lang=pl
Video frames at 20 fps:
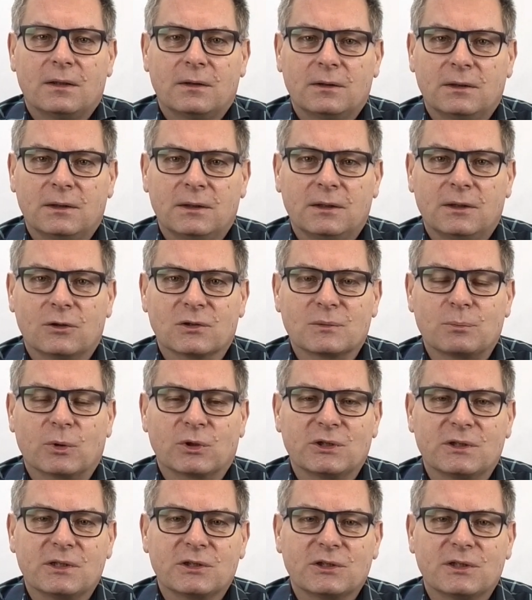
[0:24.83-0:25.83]
Y,
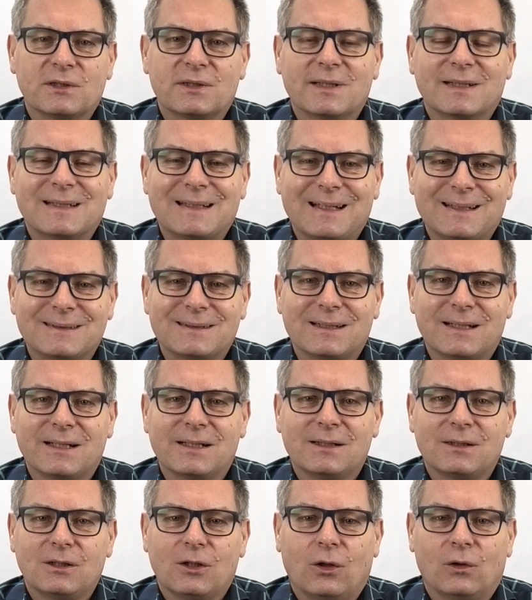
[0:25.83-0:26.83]
rozpoczyna się
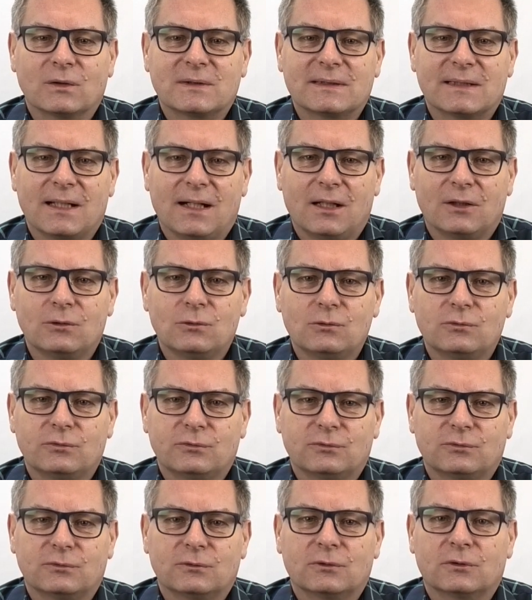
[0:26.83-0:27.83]
dekada
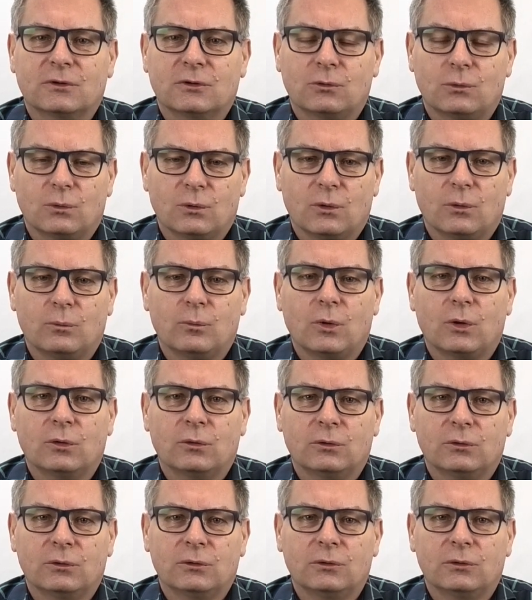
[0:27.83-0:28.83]
oceanów, którą
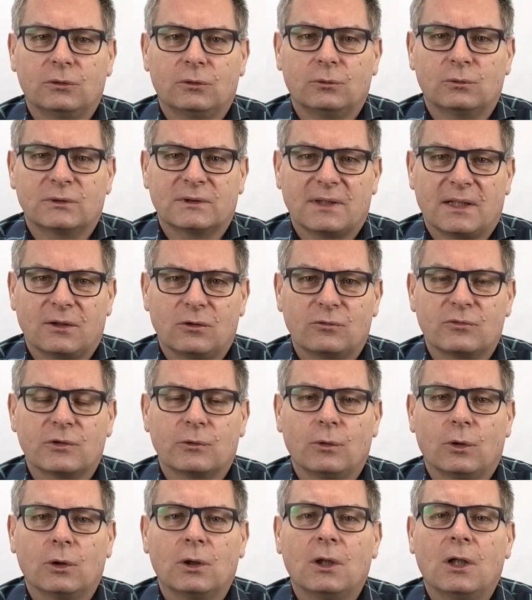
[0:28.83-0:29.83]
y,
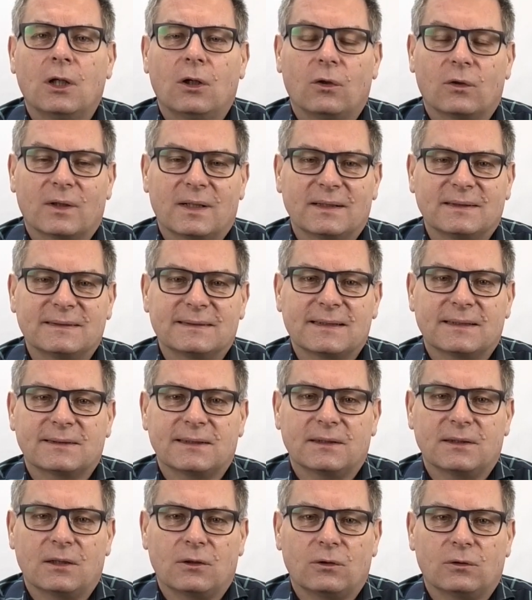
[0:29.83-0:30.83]
ustanowiła
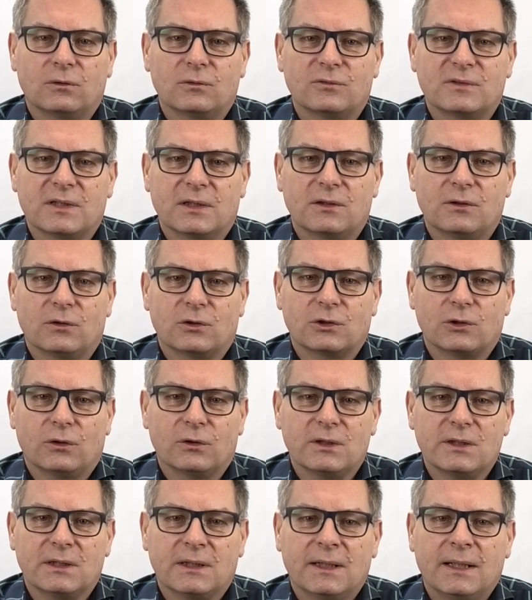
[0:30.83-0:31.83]
Organizacja Narodów
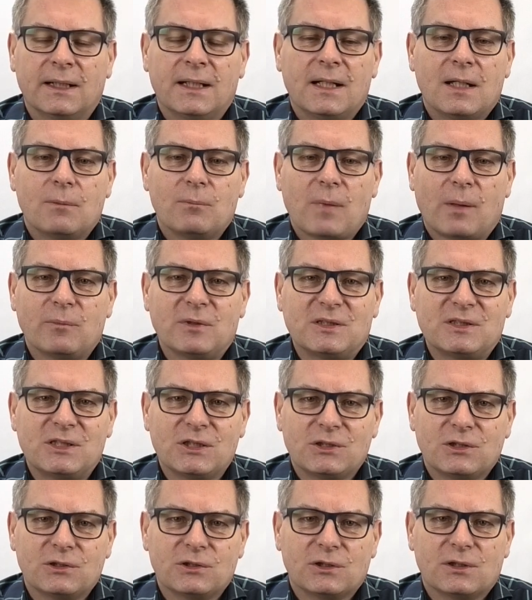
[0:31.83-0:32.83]
Zjednoczonych. Mamy
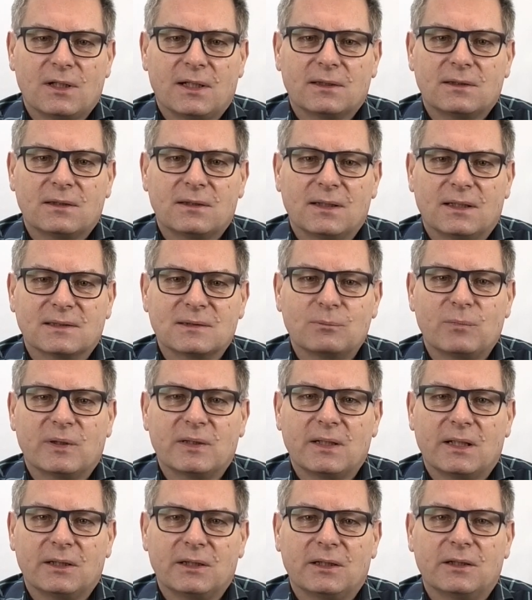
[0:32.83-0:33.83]
10 lat na
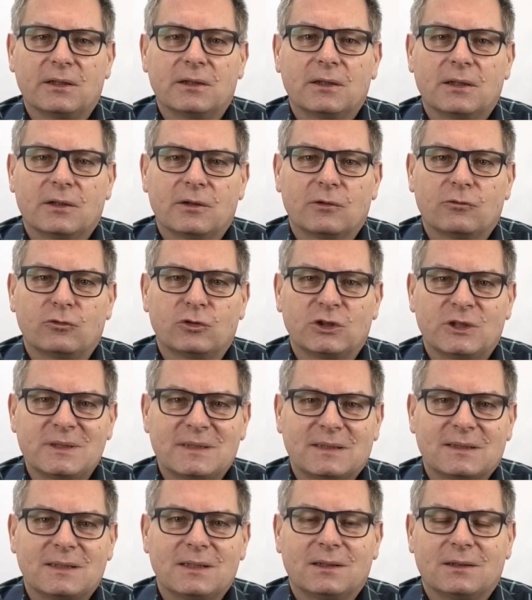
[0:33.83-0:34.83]
zbadanie
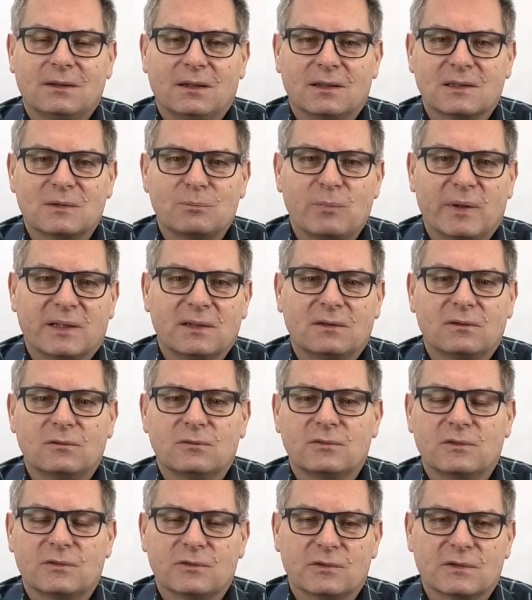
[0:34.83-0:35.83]
wszystkich
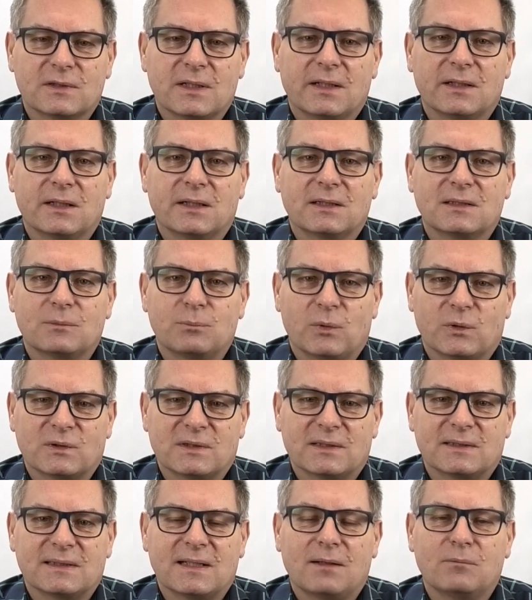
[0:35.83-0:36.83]
aspektów związanych z
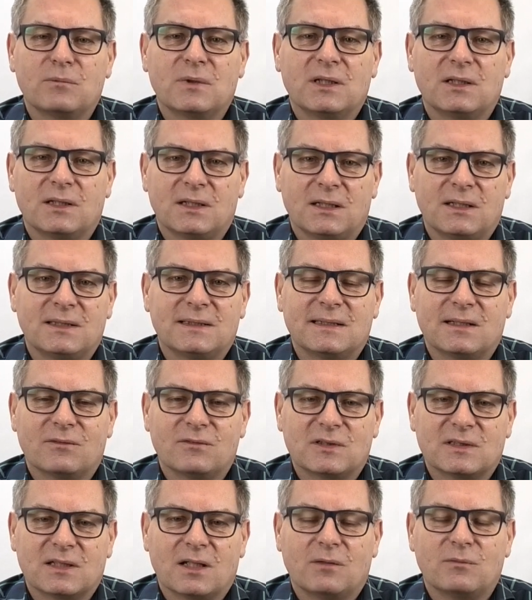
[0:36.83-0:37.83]
procesami i
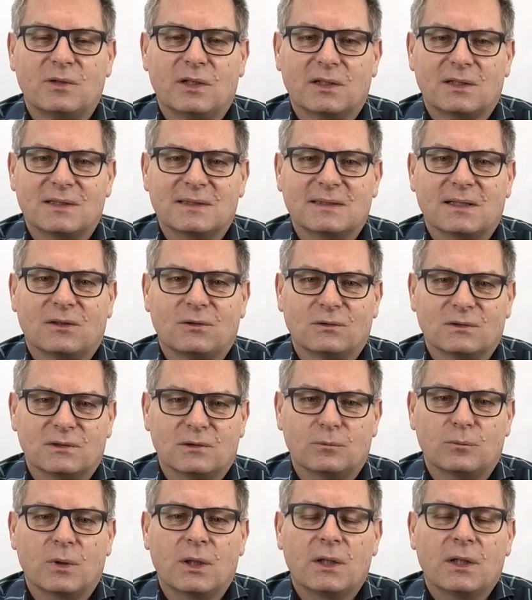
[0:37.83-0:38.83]
zjawiskami, jakie
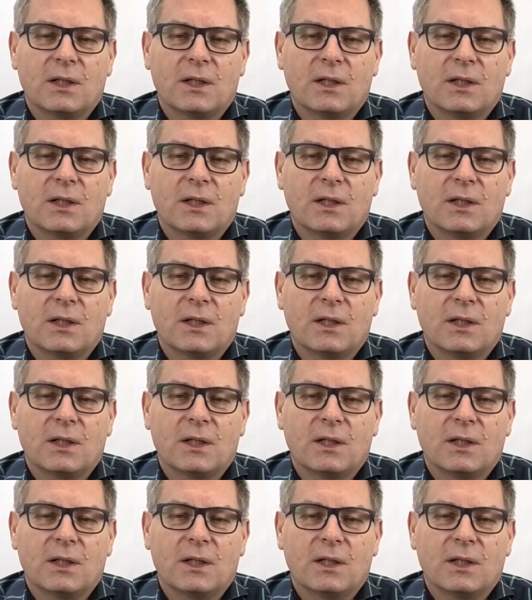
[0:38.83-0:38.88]
zachodzą